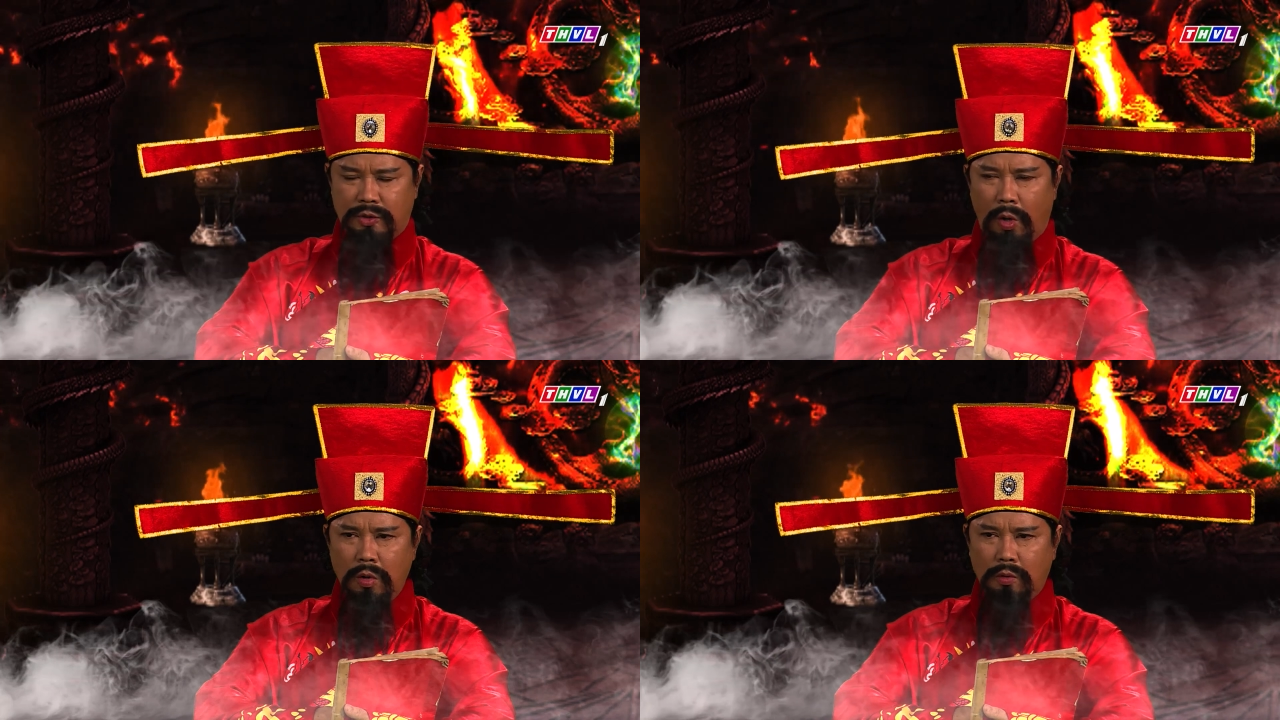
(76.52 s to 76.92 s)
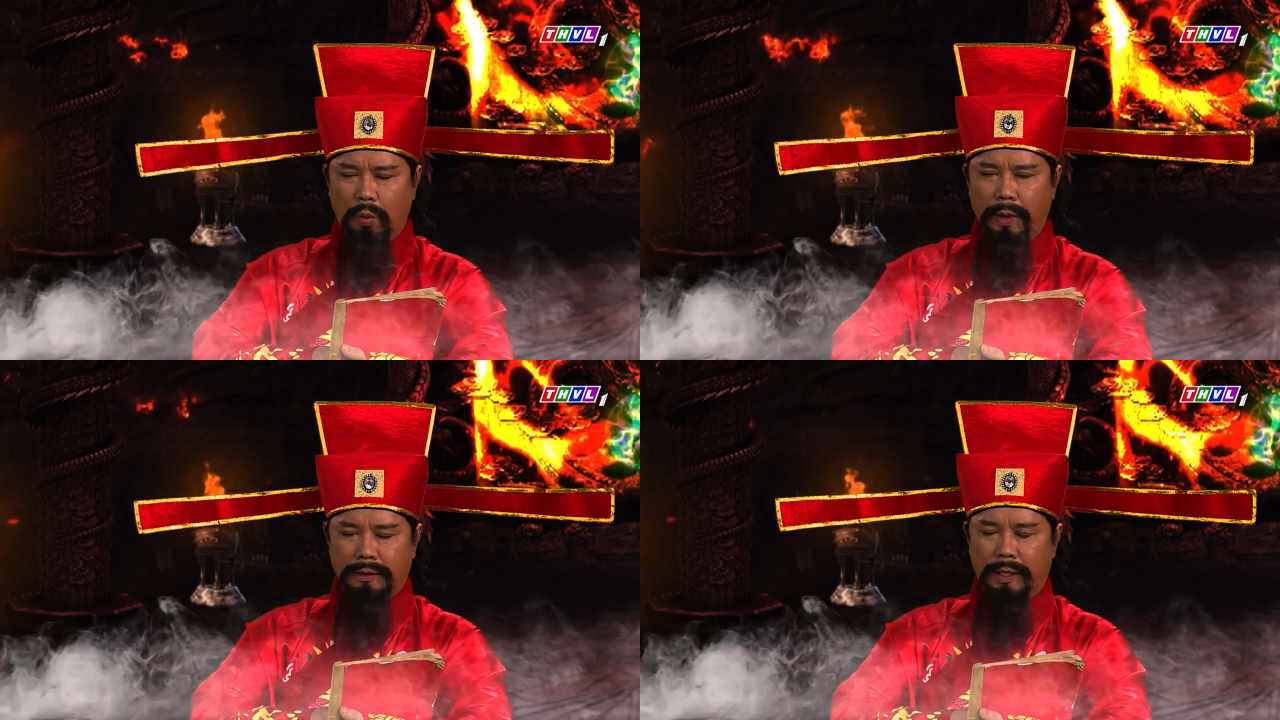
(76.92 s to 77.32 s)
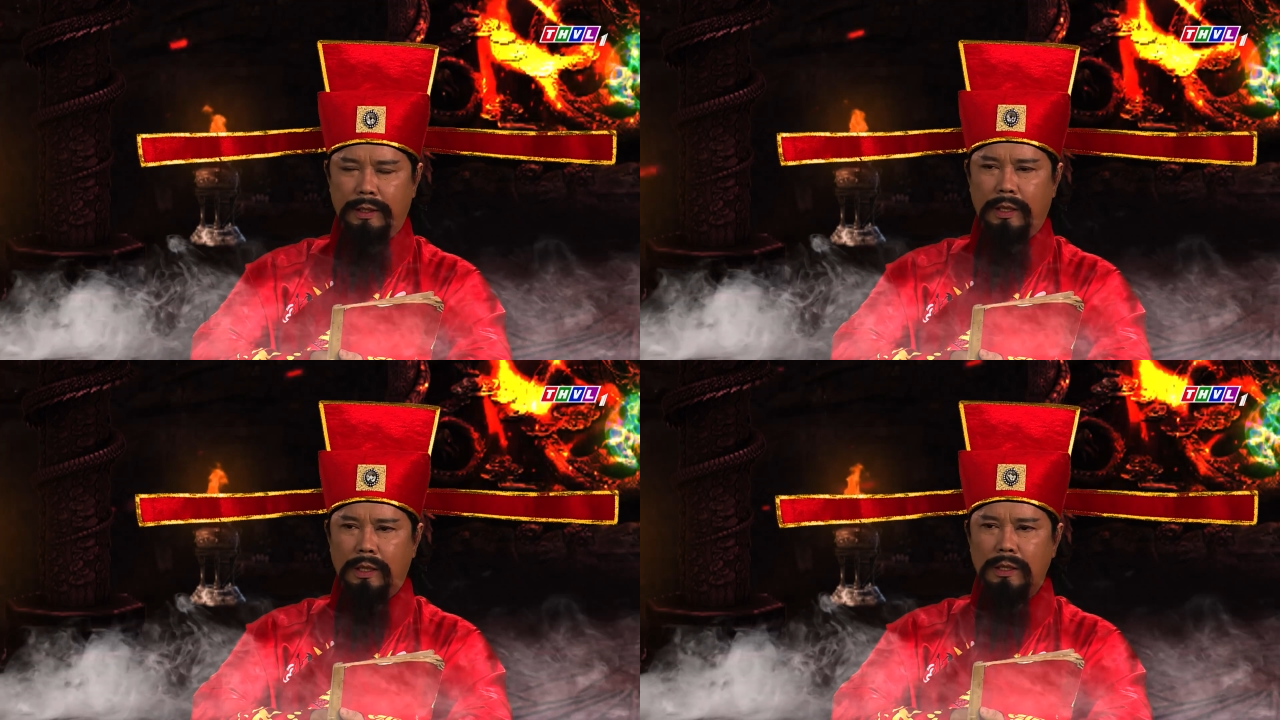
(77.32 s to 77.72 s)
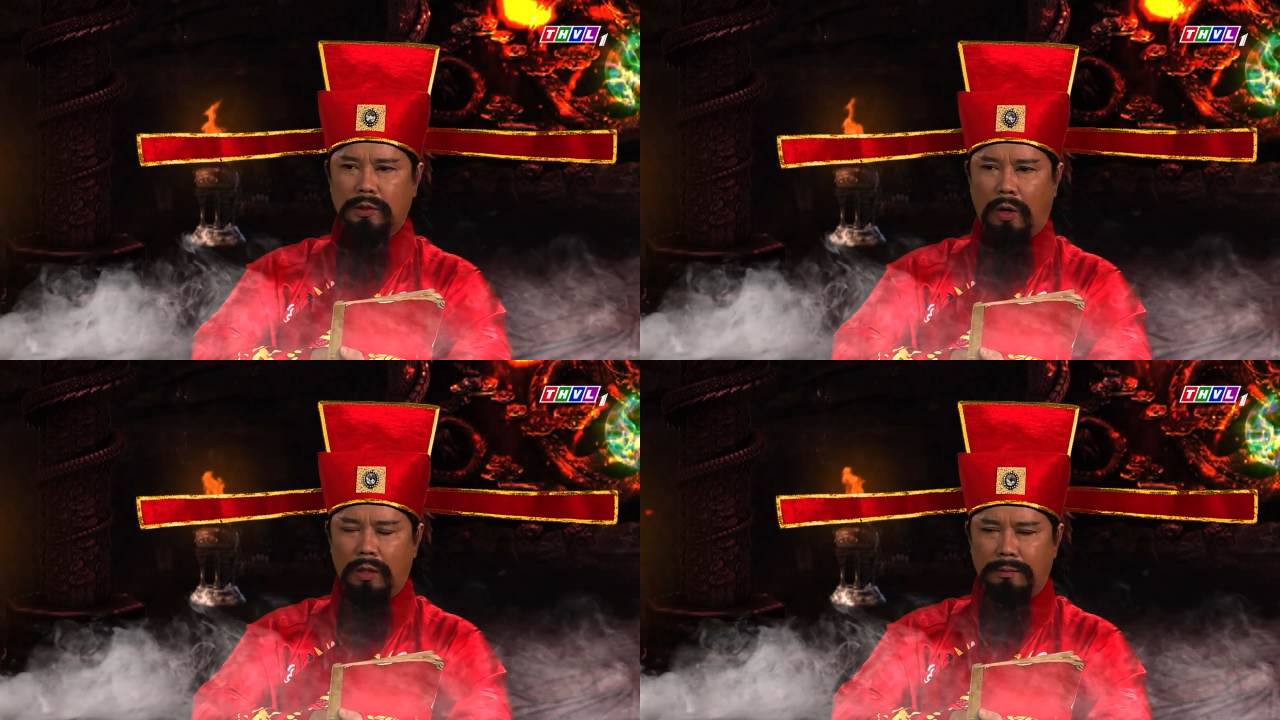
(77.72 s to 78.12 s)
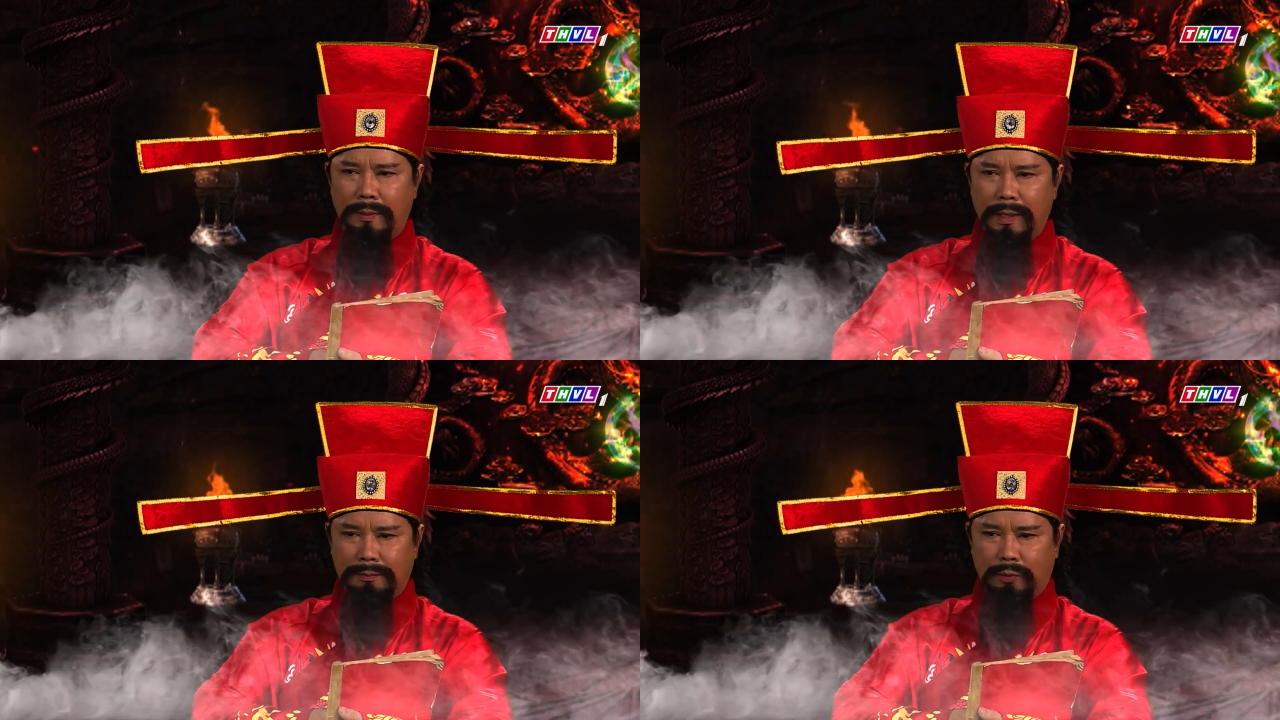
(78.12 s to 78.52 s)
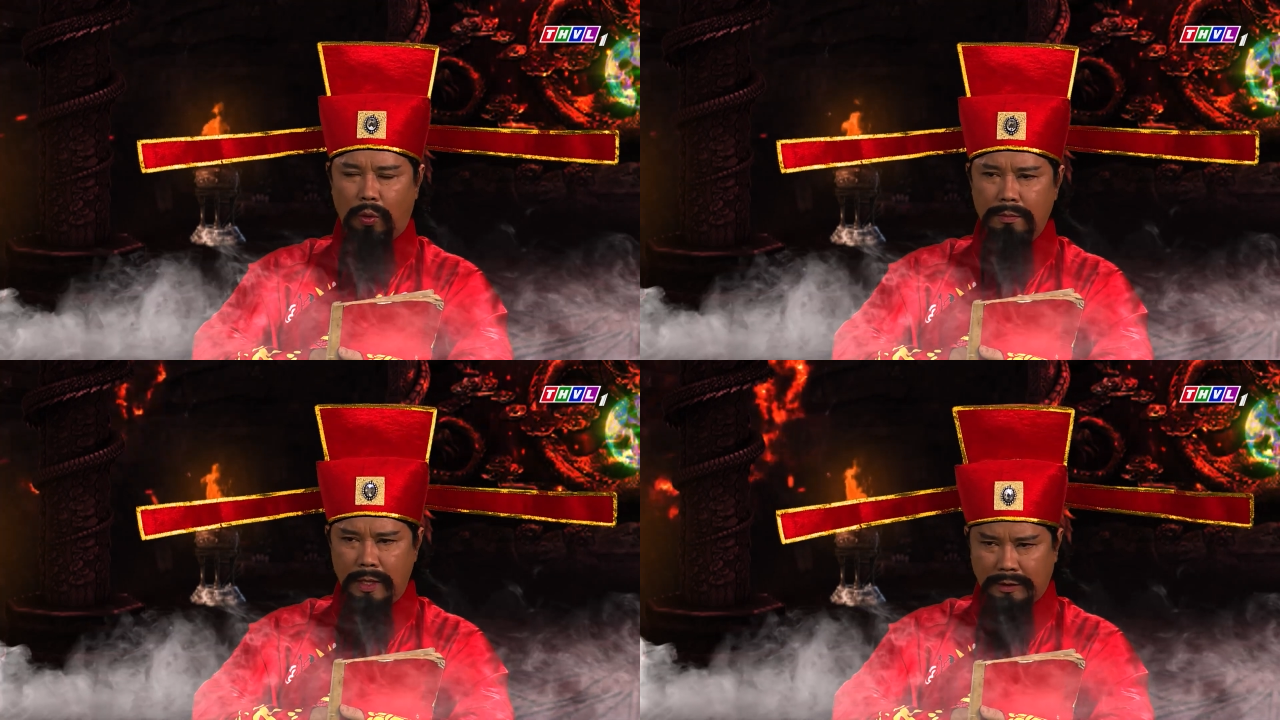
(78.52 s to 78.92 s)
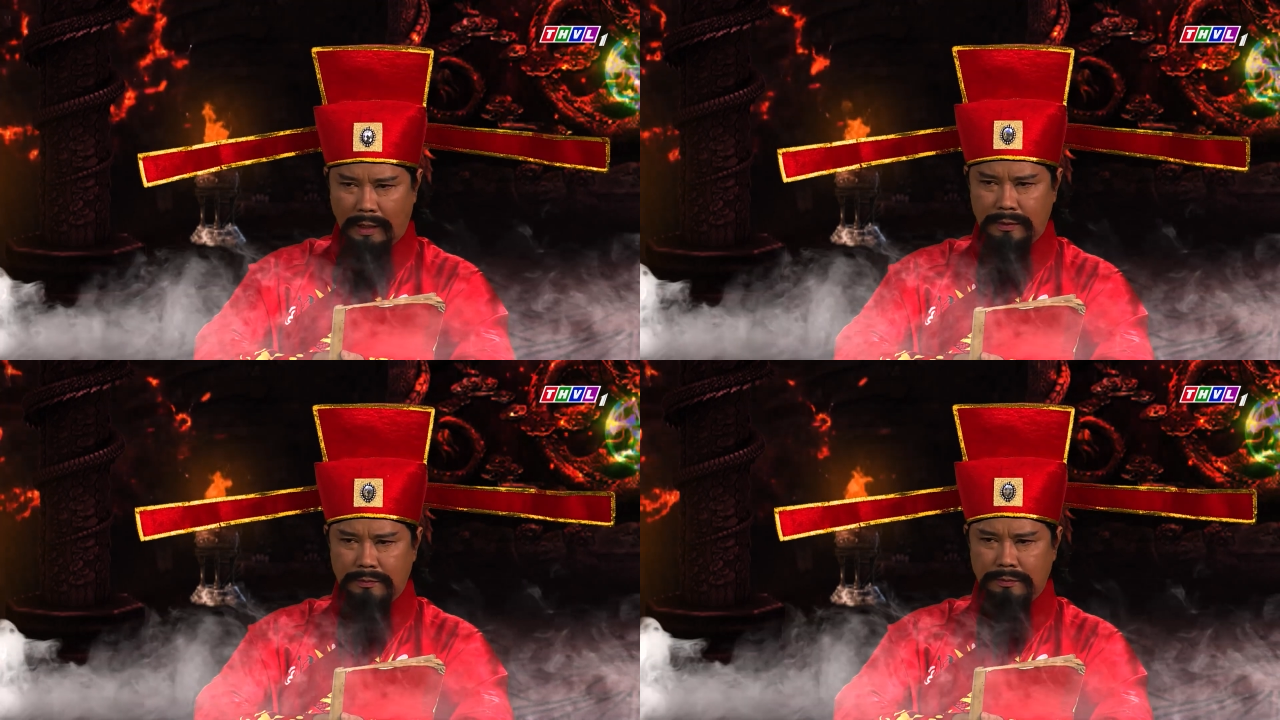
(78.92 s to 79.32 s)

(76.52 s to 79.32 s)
Số có quyền thị hưởng thọ 75 tuổi mới tận